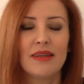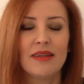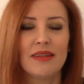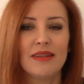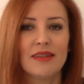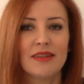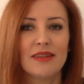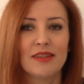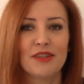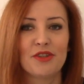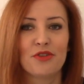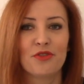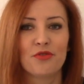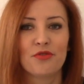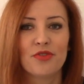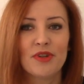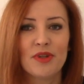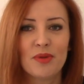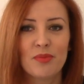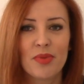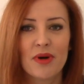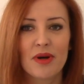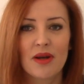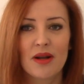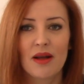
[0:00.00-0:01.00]
Э,
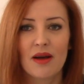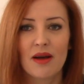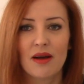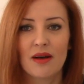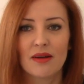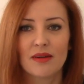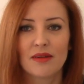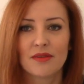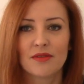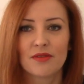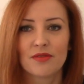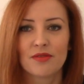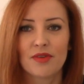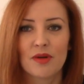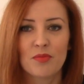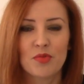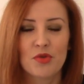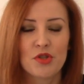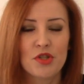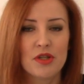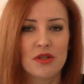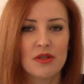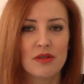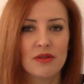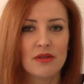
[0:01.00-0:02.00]
выбора
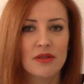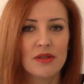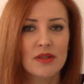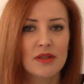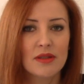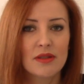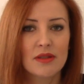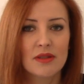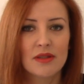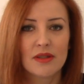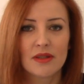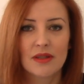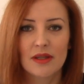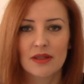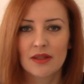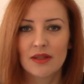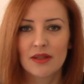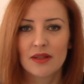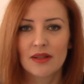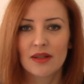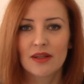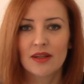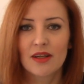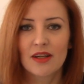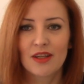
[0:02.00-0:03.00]
вообще нет
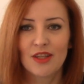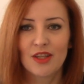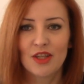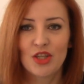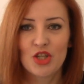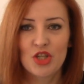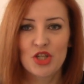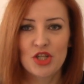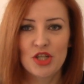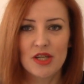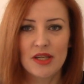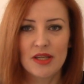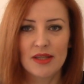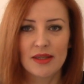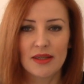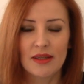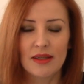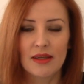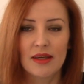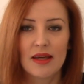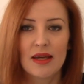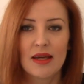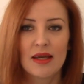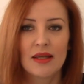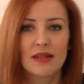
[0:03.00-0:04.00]
никаких
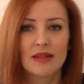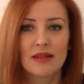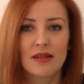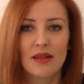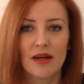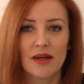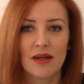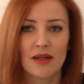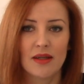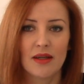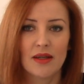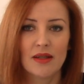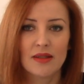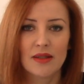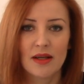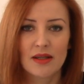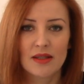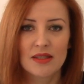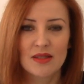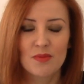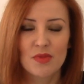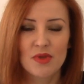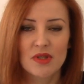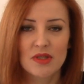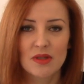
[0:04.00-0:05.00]
ограничений. Да, я так
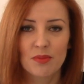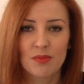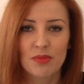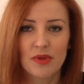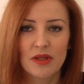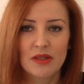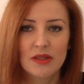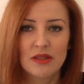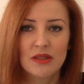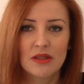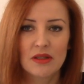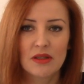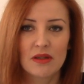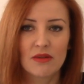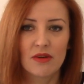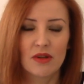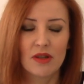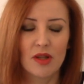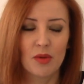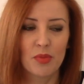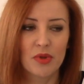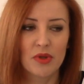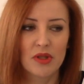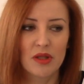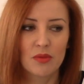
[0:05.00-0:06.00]
себе
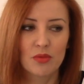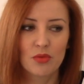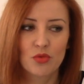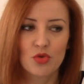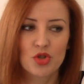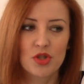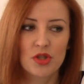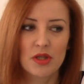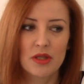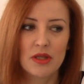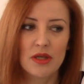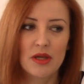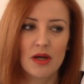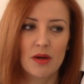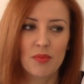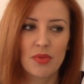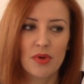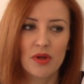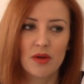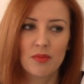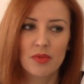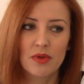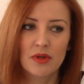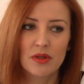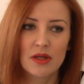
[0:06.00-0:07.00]
запланировала, потому что я
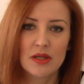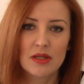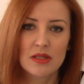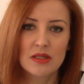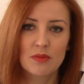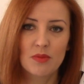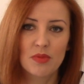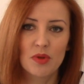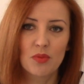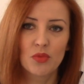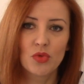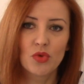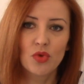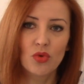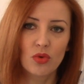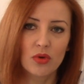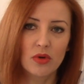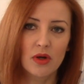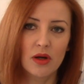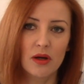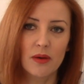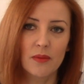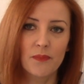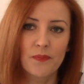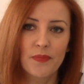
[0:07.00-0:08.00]
приобрела себе
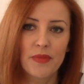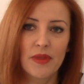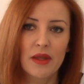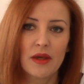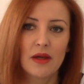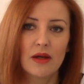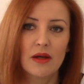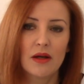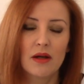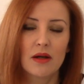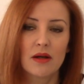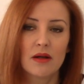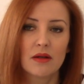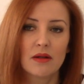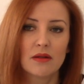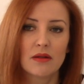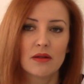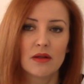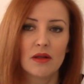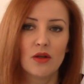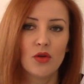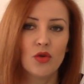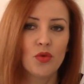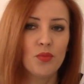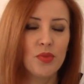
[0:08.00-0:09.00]
много
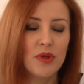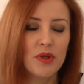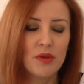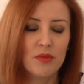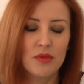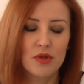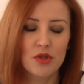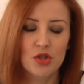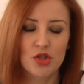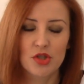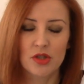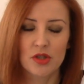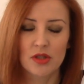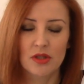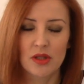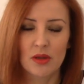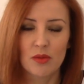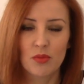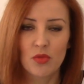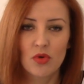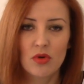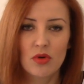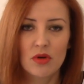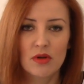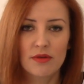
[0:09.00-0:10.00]
любимейших
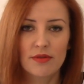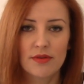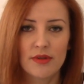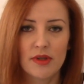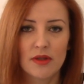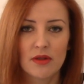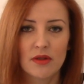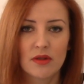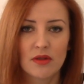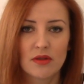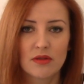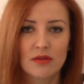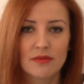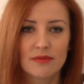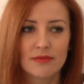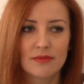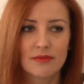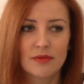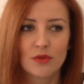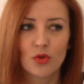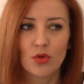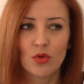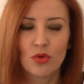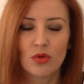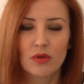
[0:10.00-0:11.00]
наборов. Я
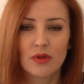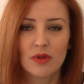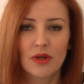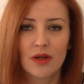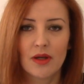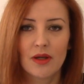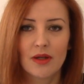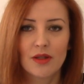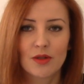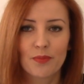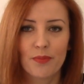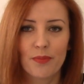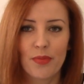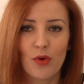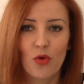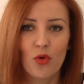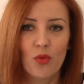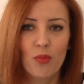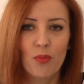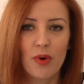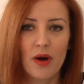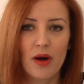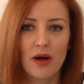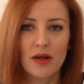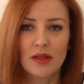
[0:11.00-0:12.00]
долго их
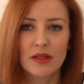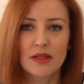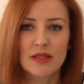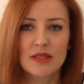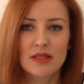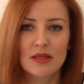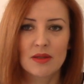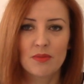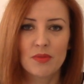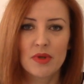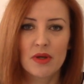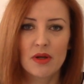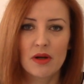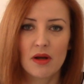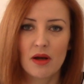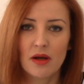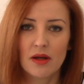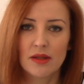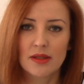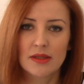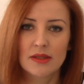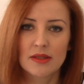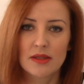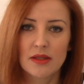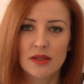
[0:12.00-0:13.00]
покупала,
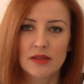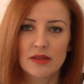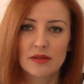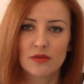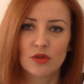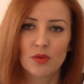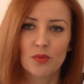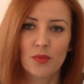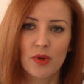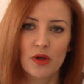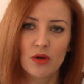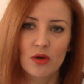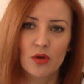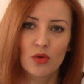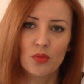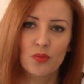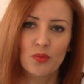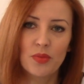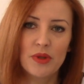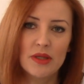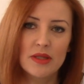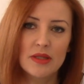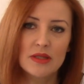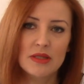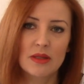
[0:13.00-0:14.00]
собирала, знаете, вот по
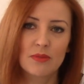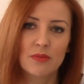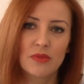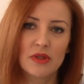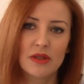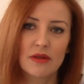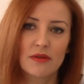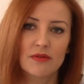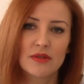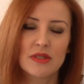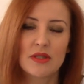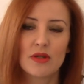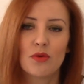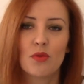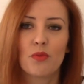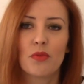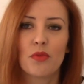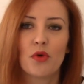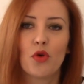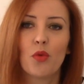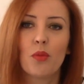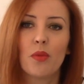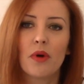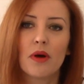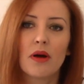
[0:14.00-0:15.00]
крупицам, это все
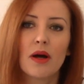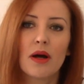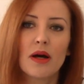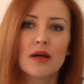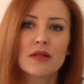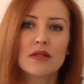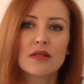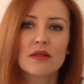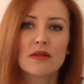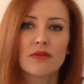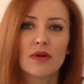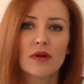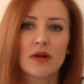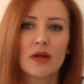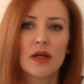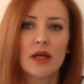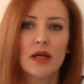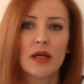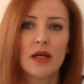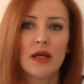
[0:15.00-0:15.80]
мое богатство.